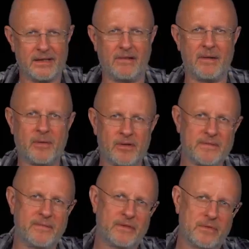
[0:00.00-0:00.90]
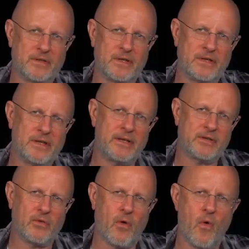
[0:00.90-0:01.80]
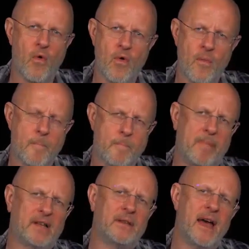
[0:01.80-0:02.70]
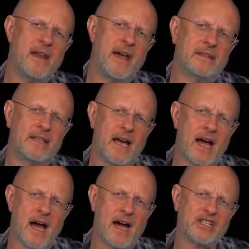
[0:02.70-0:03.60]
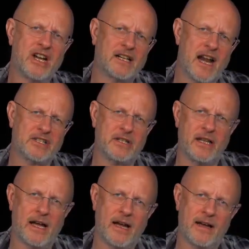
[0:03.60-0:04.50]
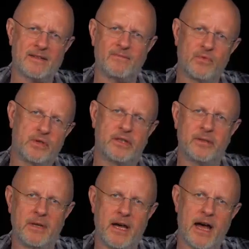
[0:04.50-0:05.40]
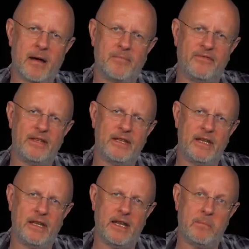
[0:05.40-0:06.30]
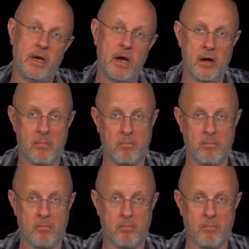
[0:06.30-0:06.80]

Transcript: На вопрос ведущей телешоу «Была ли она ошарашена озвученными обвинениями?»